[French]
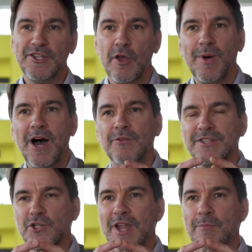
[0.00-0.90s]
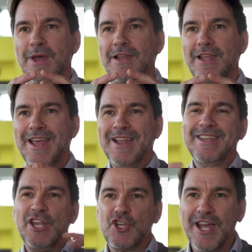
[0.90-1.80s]
c'est de prendre ce qu'on appelle
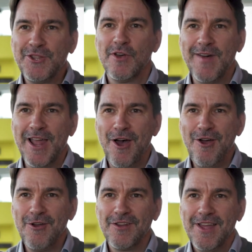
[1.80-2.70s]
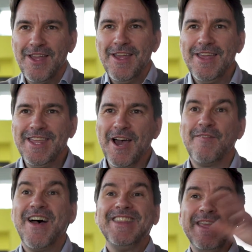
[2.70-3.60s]
des chaînes de valeur et en
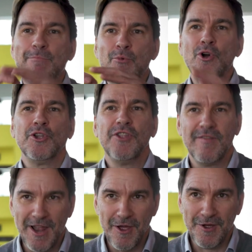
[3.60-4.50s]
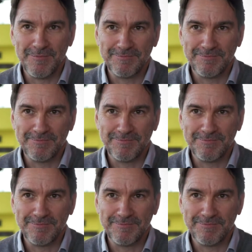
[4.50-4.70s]
faire des boucles de valeur.